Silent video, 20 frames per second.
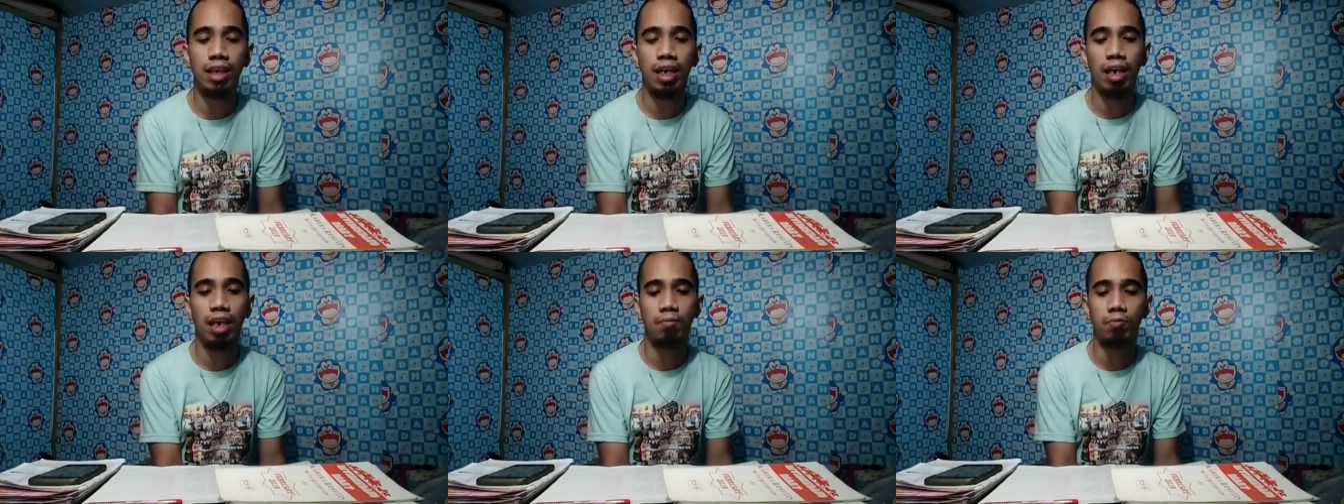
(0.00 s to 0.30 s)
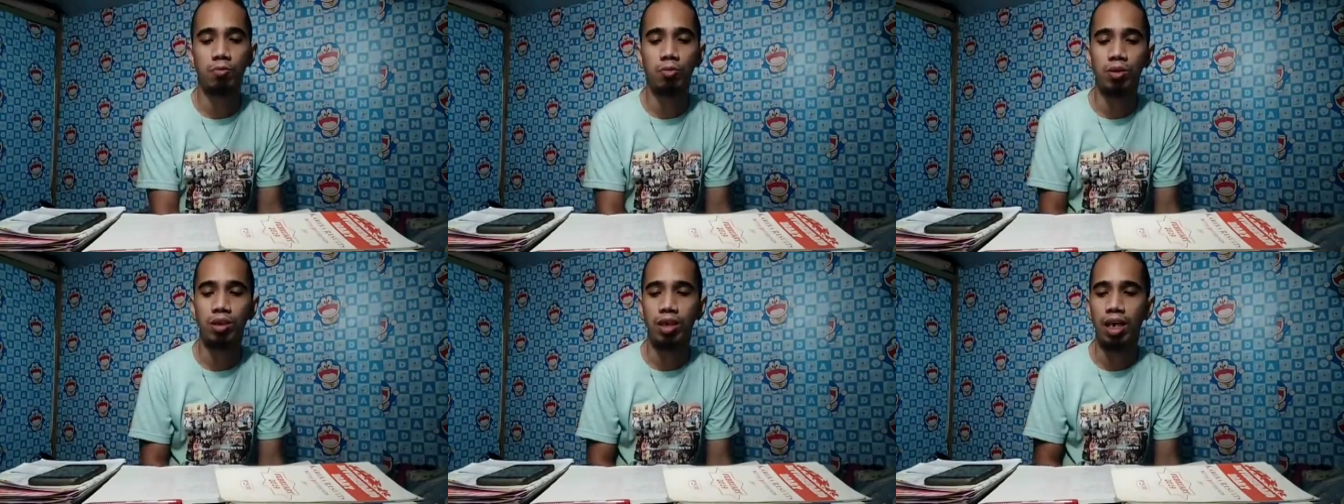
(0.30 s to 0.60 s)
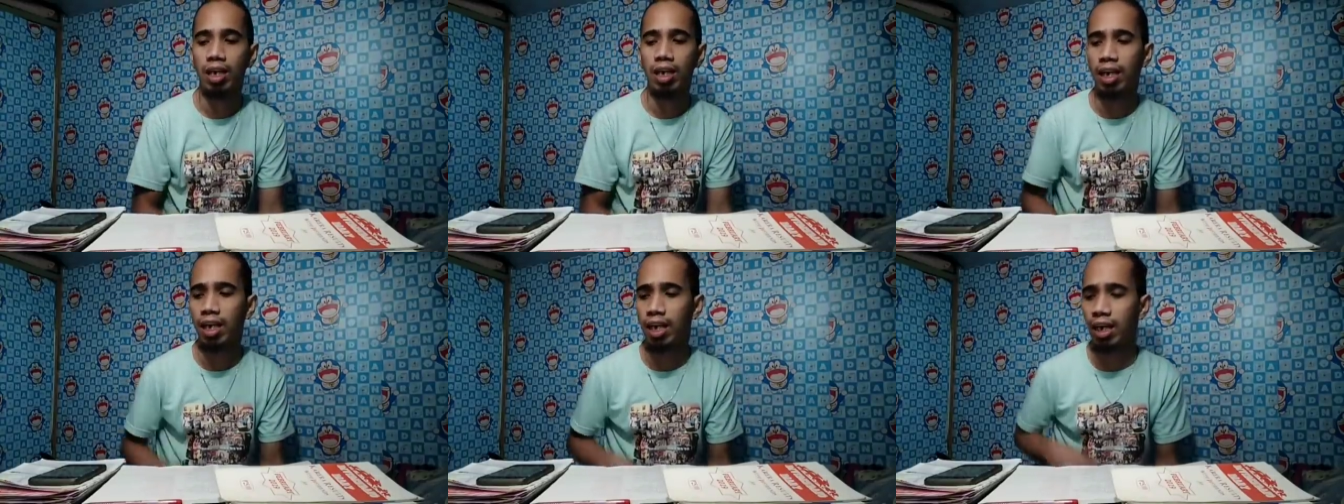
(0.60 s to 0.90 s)
Kaya po
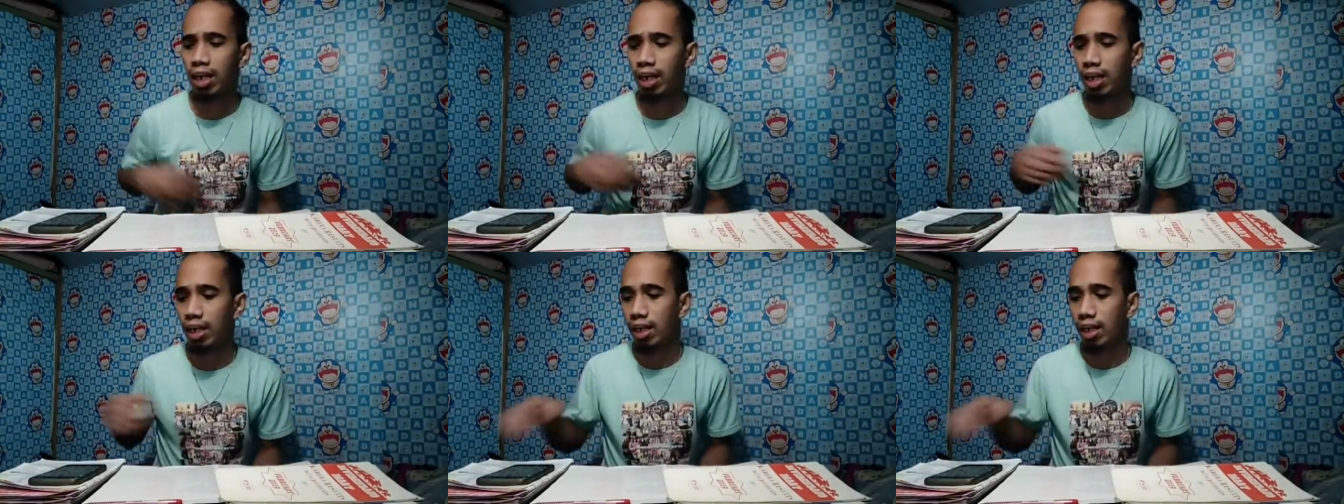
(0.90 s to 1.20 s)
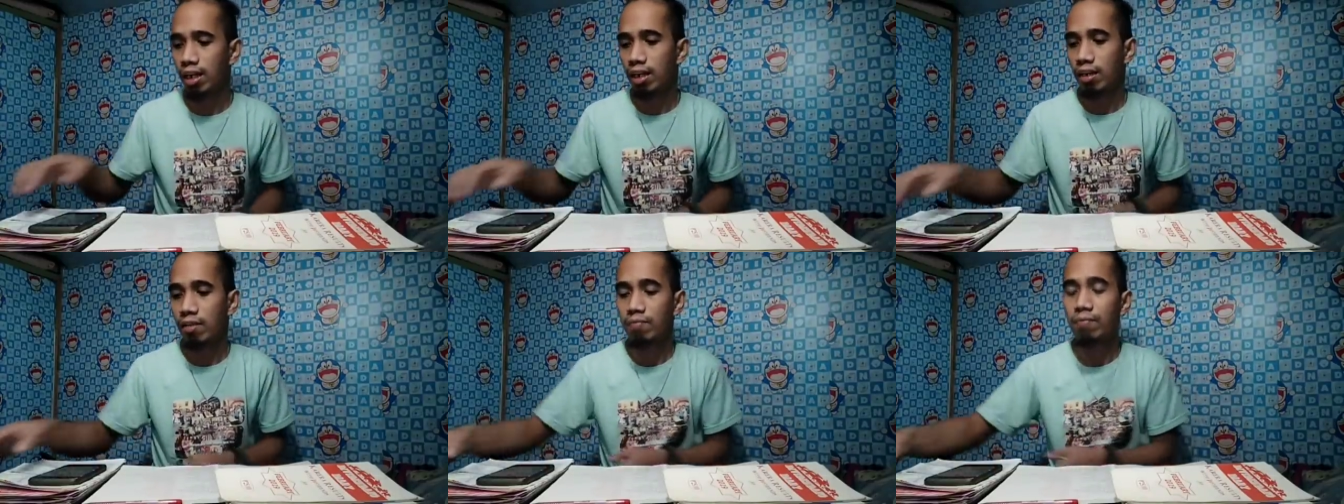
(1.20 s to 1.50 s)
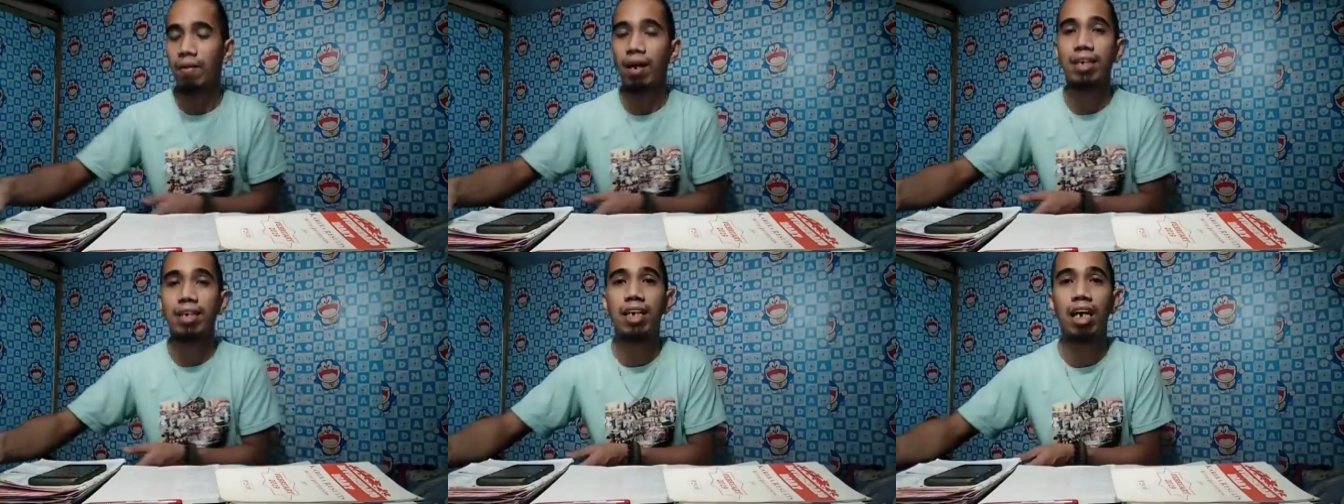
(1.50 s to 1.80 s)
sana eh
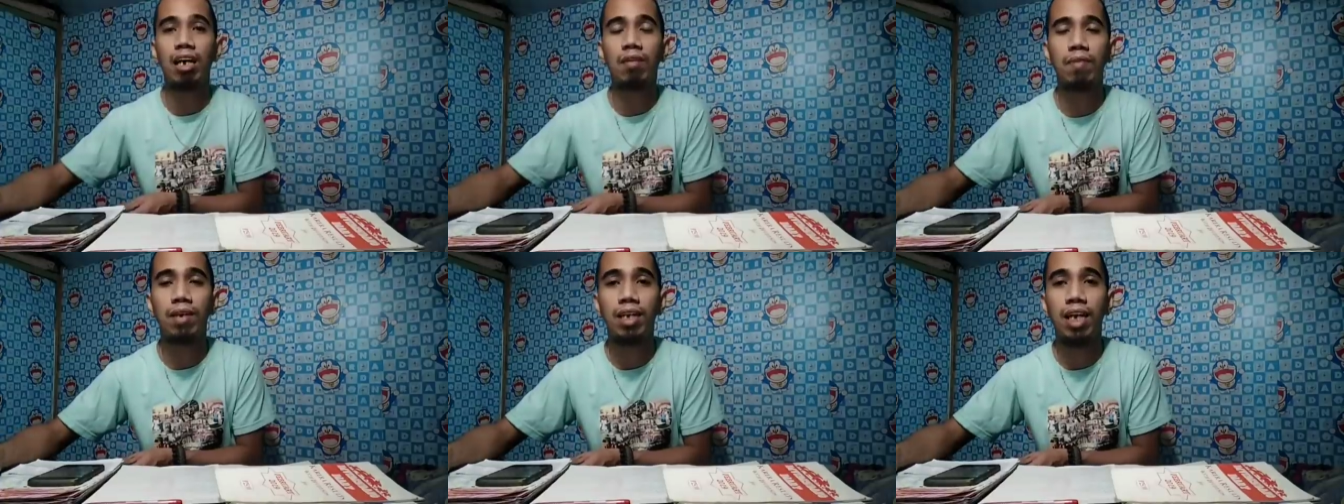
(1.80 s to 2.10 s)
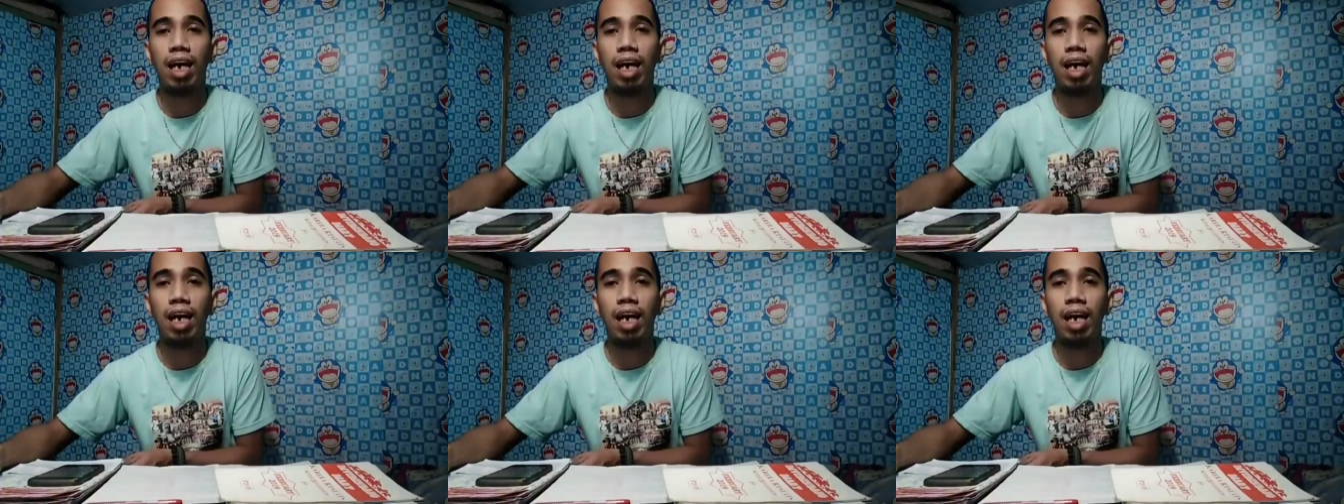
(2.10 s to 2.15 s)
masama